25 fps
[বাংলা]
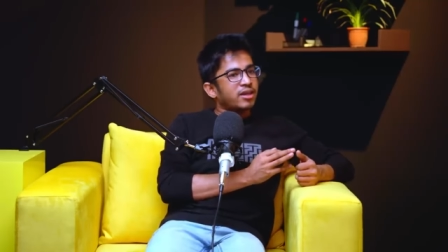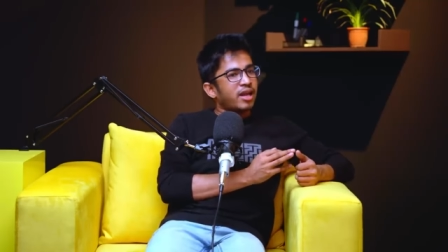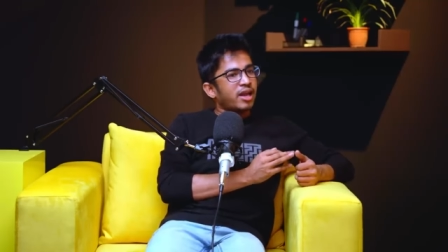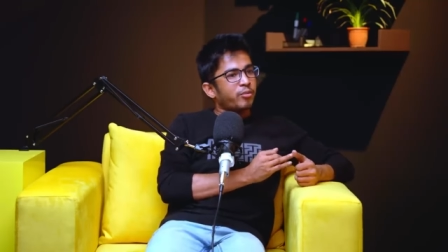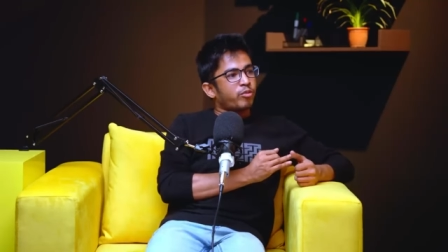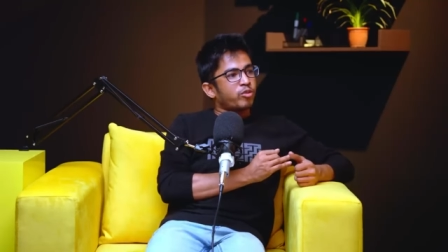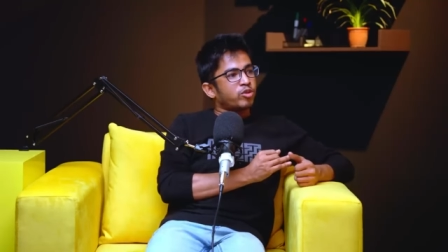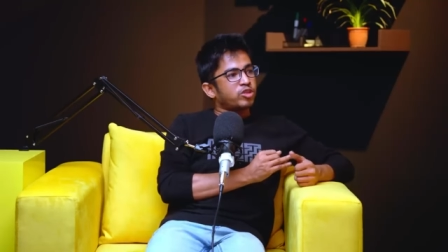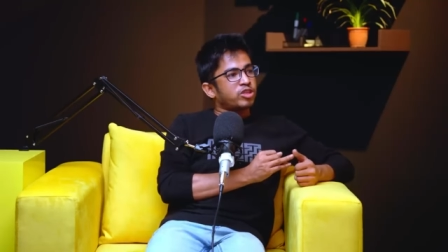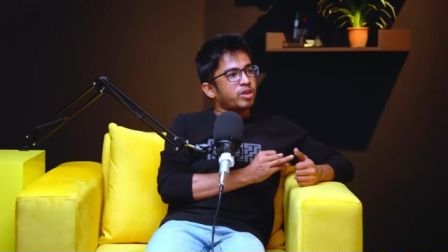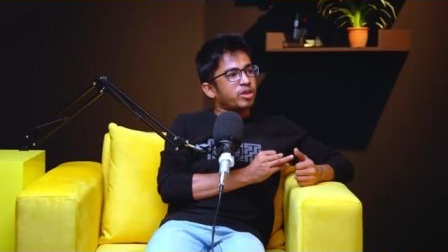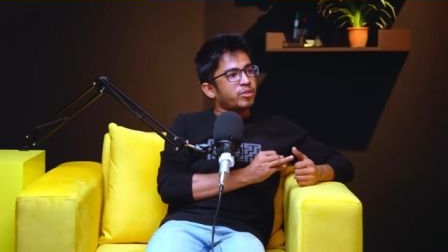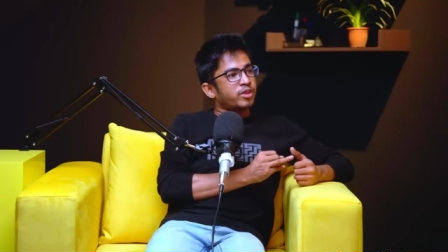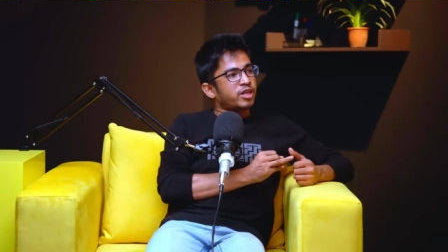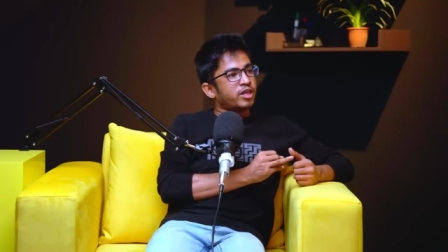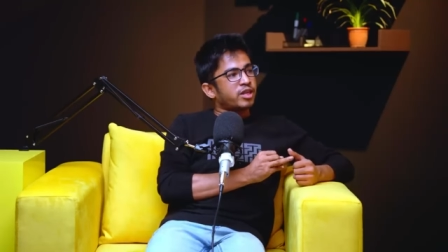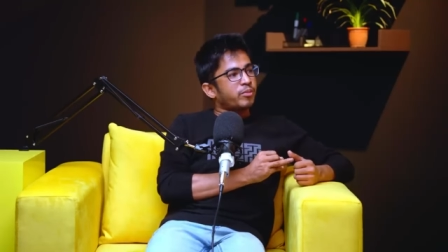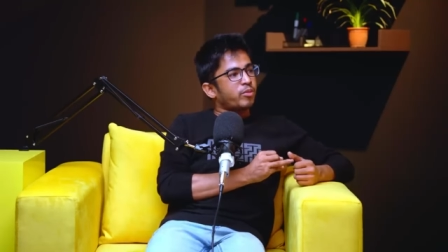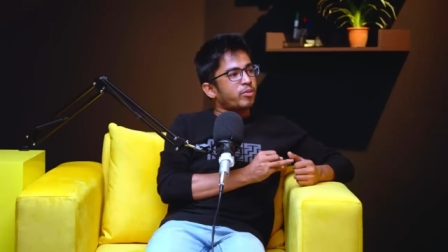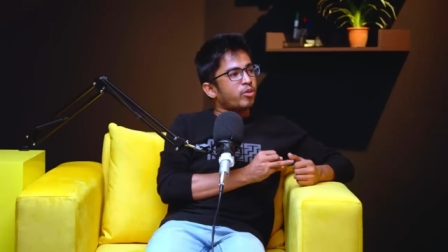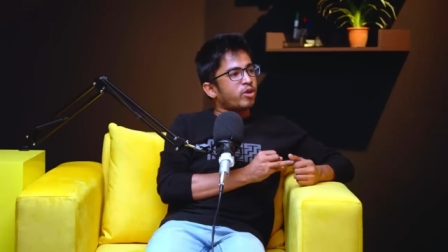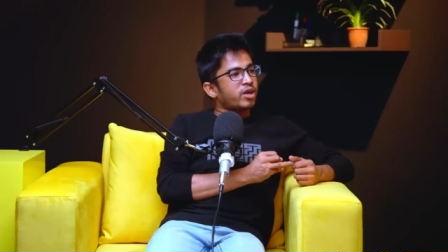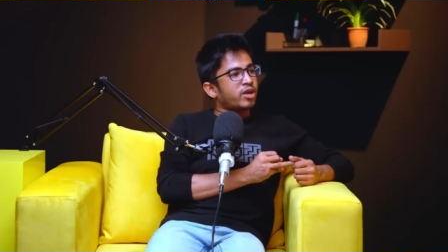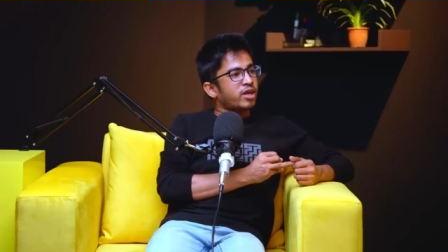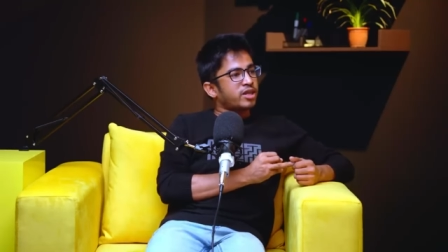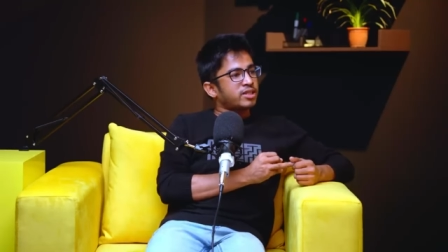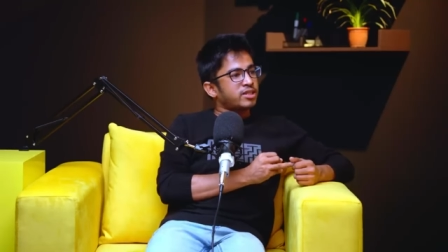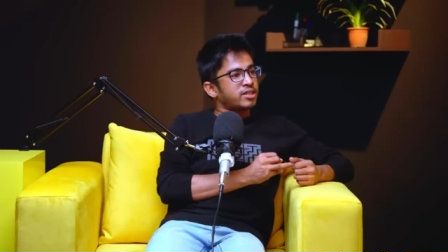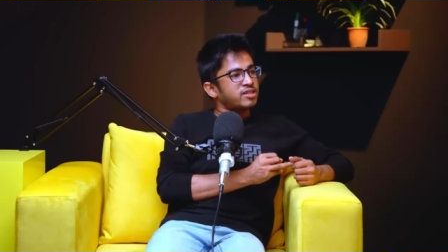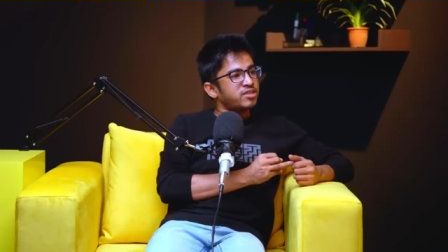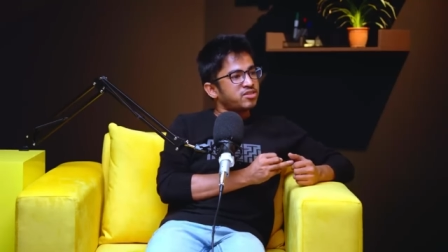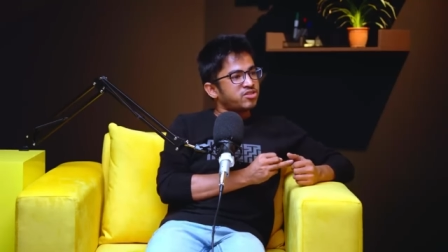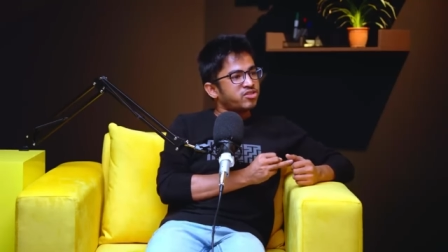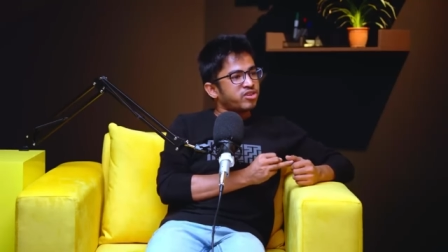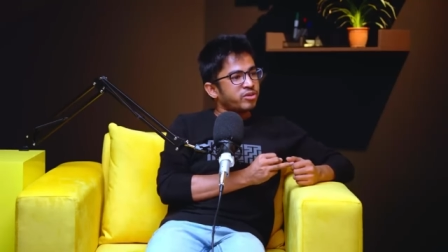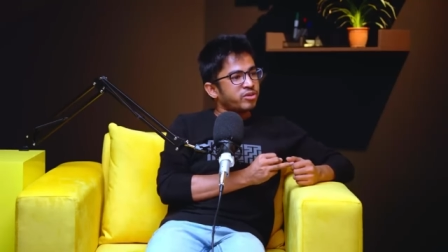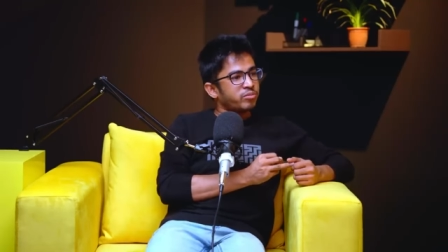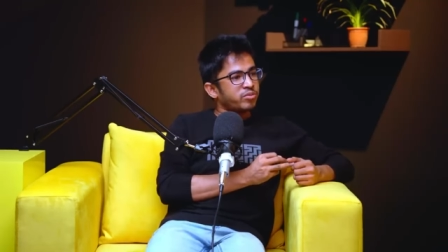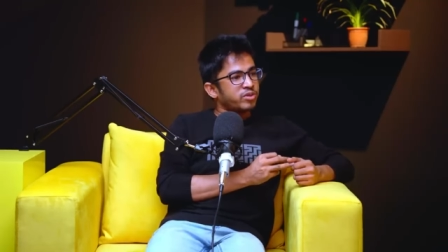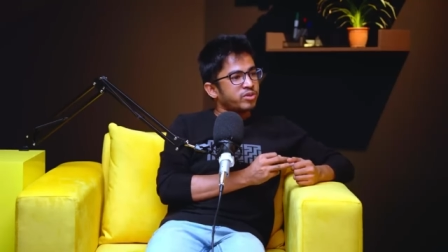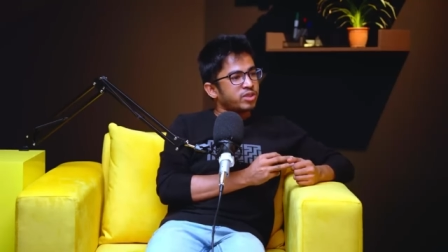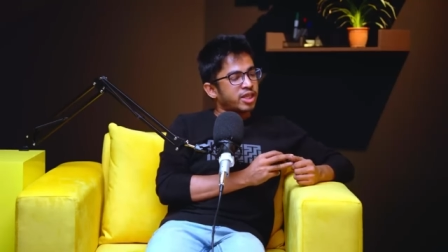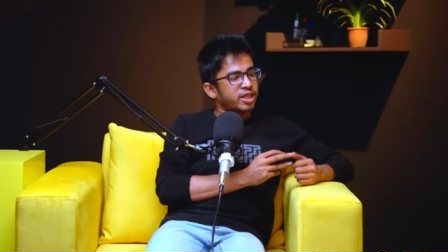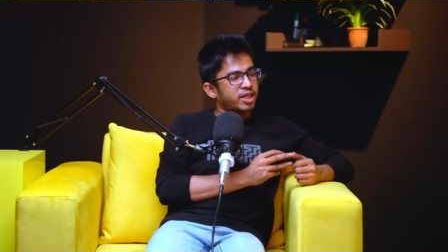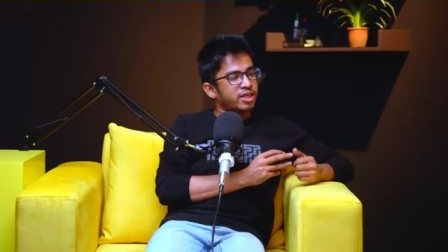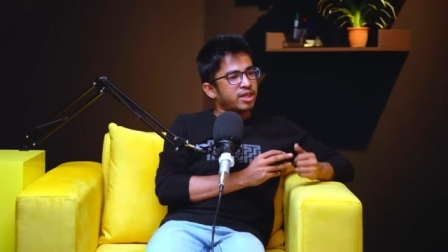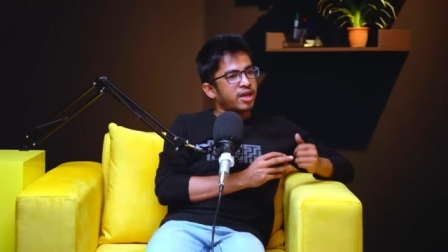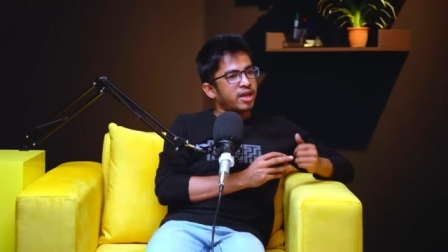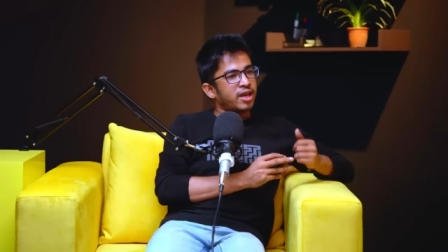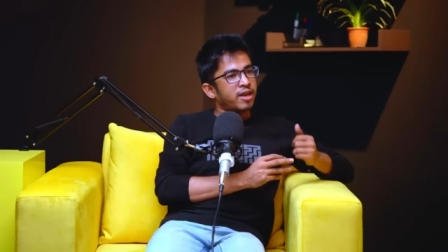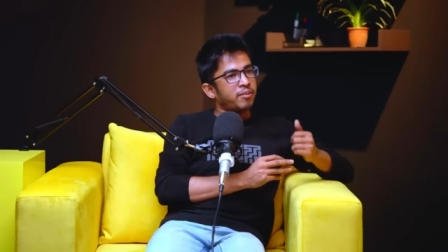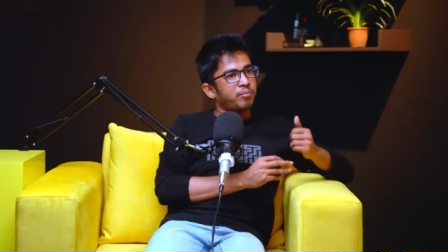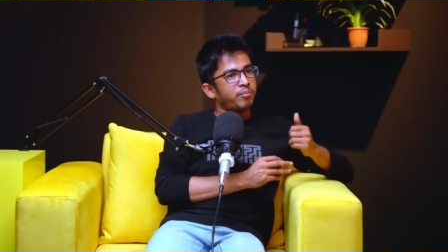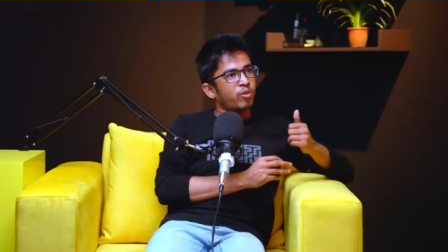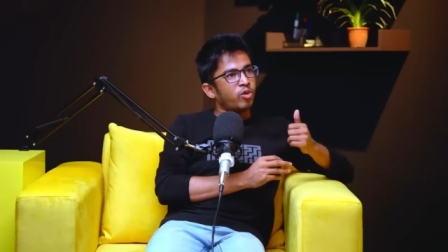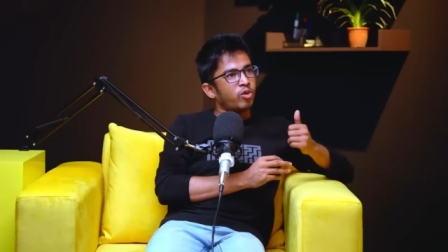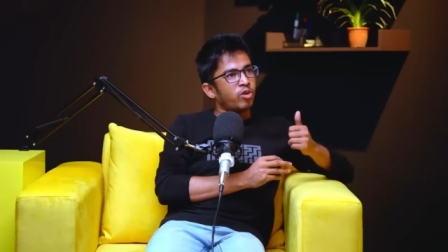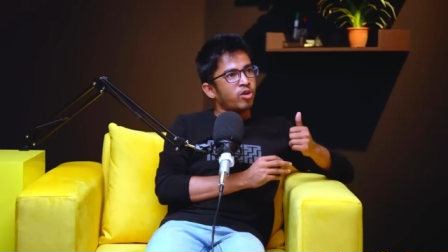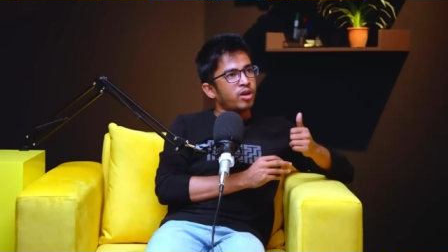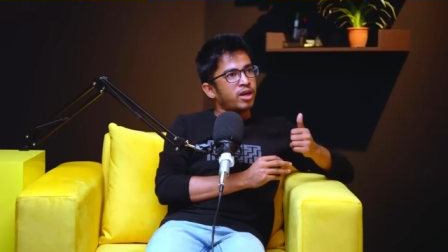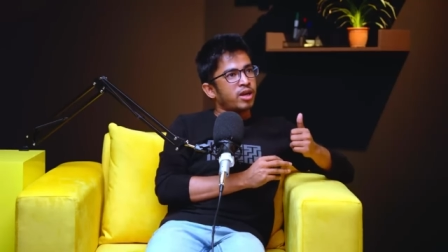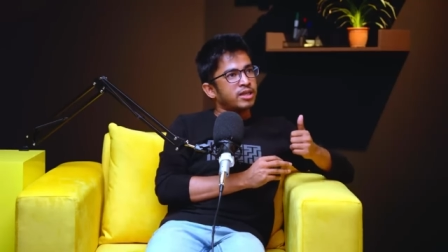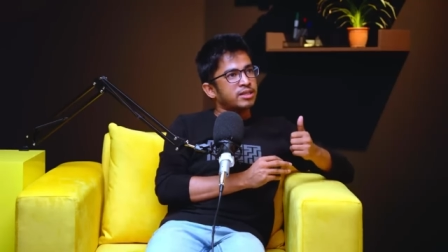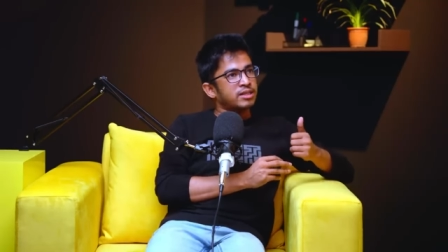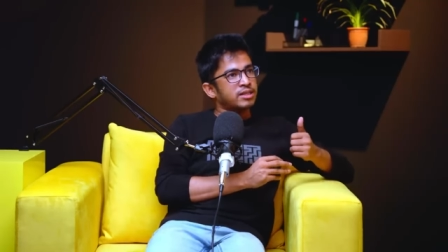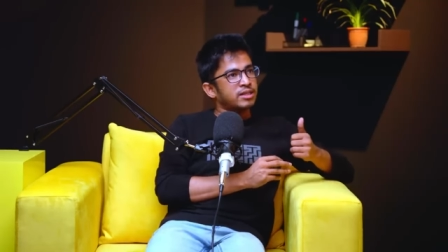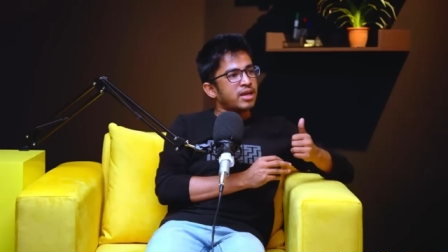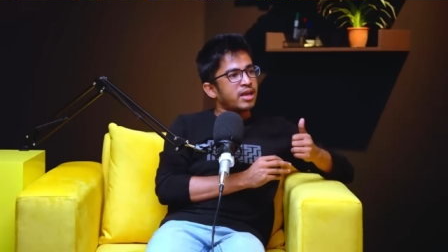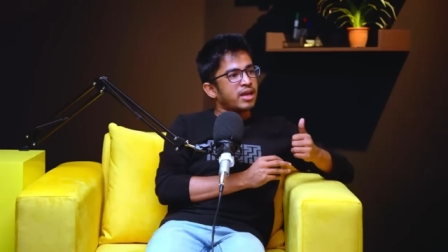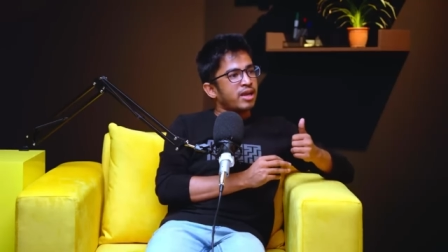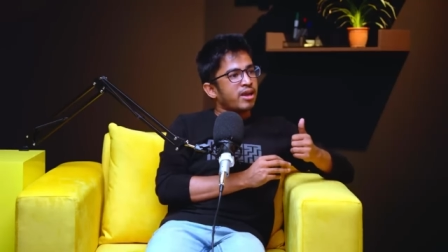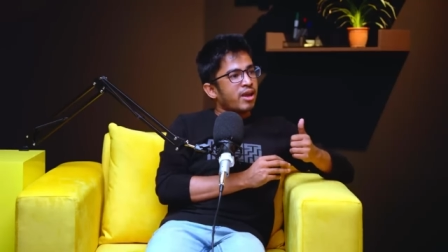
আর হচ্ছে আমাদের একটা প্রোডাক্ট আছে স্ট্রিম যেটা মোরলেস